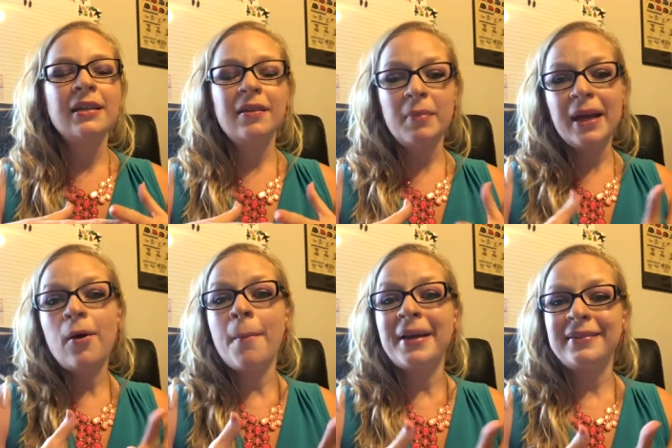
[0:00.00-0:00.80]
também
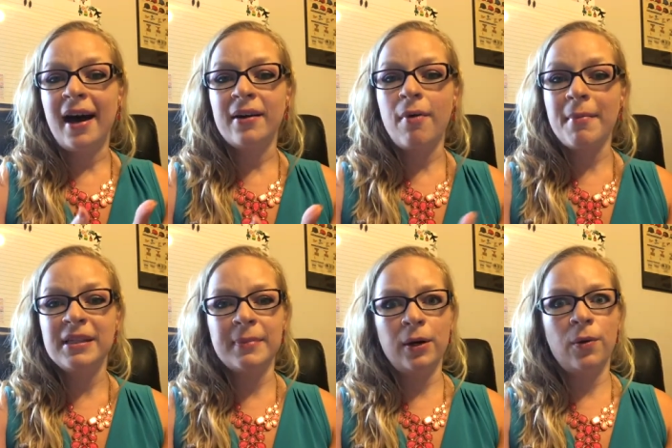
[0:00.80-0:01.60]
comentaram a
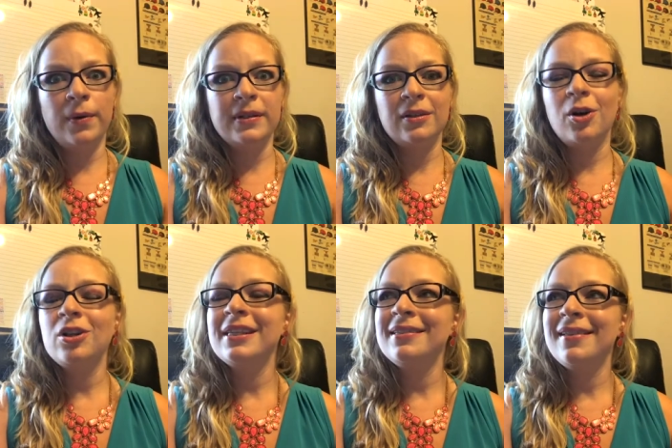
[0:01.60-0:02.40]
mesma coisa.
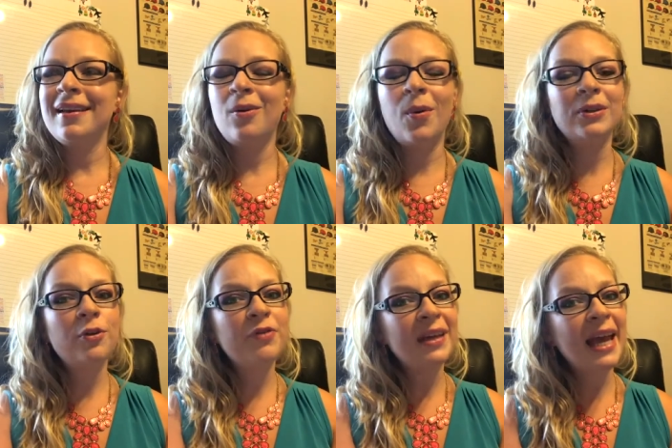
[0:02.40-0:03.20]
Nossa, quando
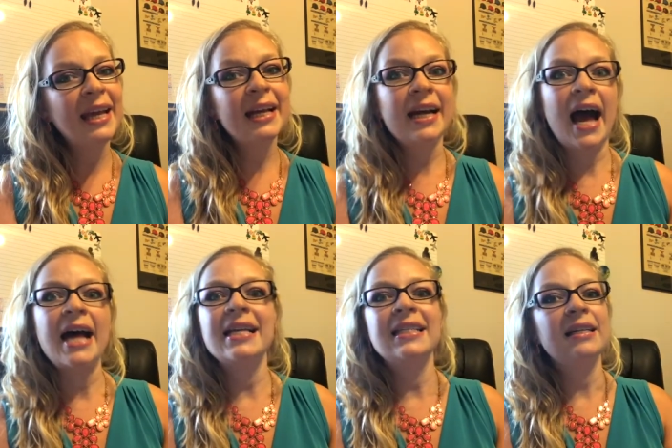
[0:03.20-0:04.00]
eu fiquei em
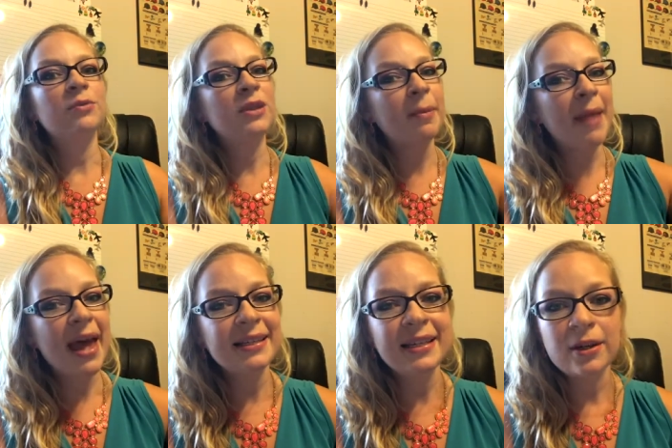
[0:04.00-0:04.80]
casa, o
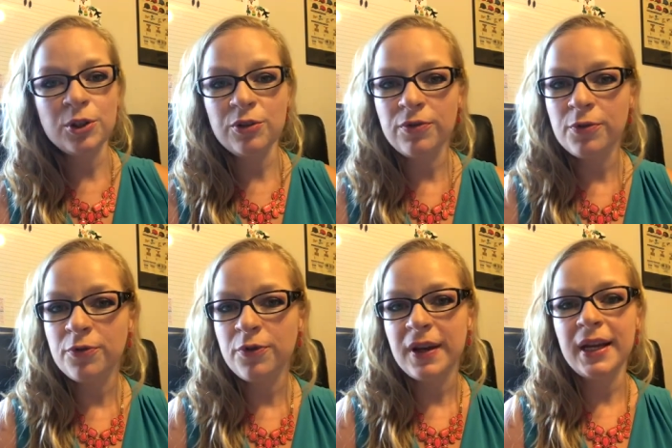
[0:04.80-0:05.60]
semestre que eu tive o
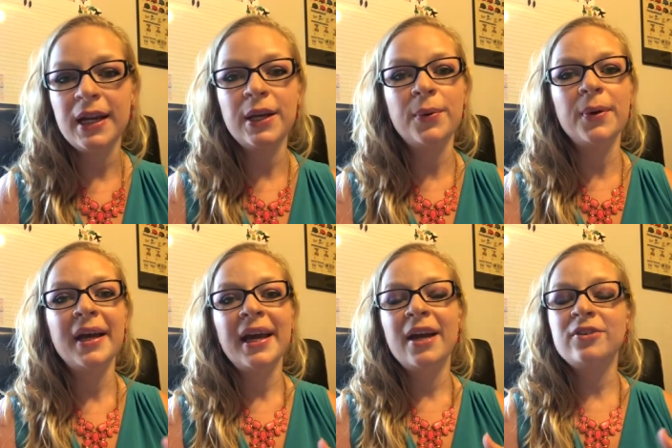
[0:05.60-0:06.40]
filho,
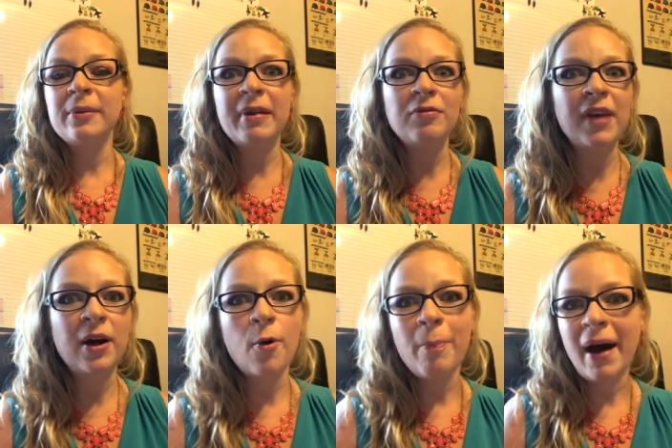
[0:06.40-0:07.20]
eu também fiquei
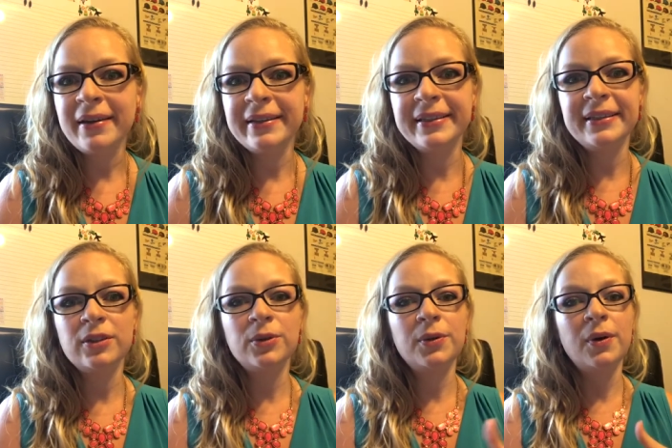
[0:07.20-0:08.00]

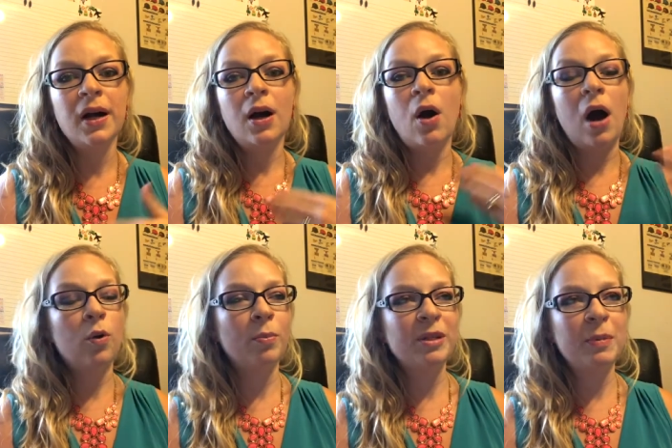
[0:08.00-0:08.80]
comparando.
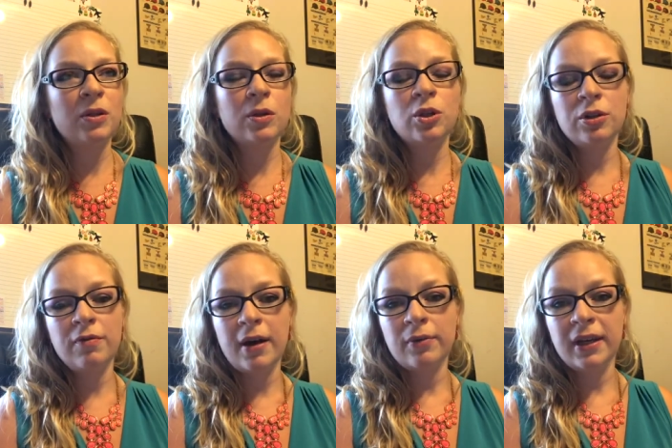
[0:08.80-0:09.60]
Algumas pessoas
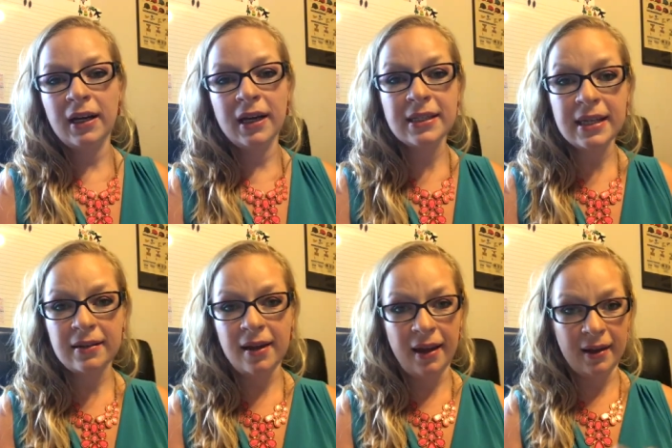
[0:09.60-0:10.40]
tiveram que cance
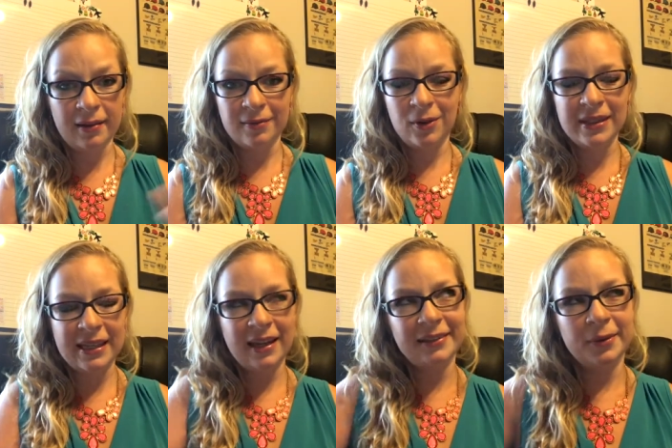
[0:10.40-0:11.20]
é,
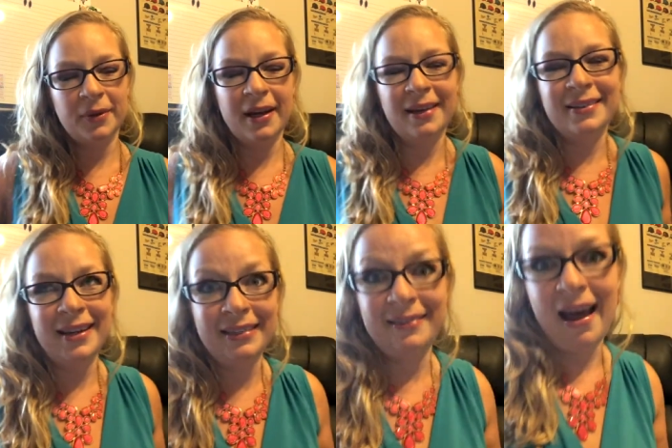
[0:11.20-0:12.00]
cancelar, não, é,
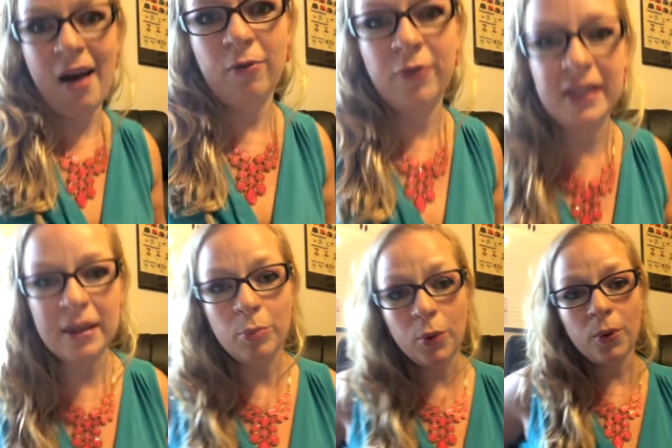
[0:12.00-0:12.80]
deletar o
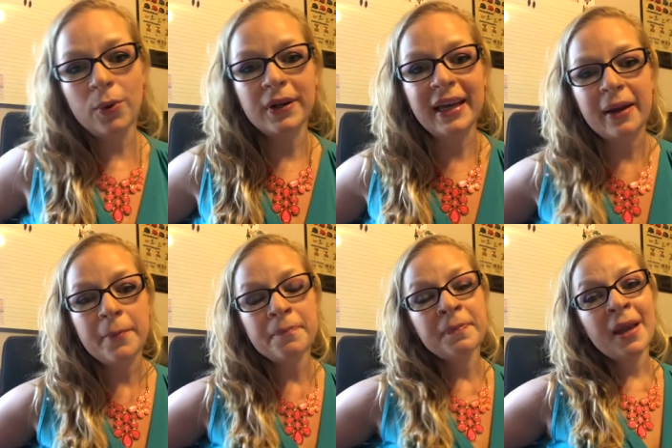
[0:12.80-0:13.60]
Facebook,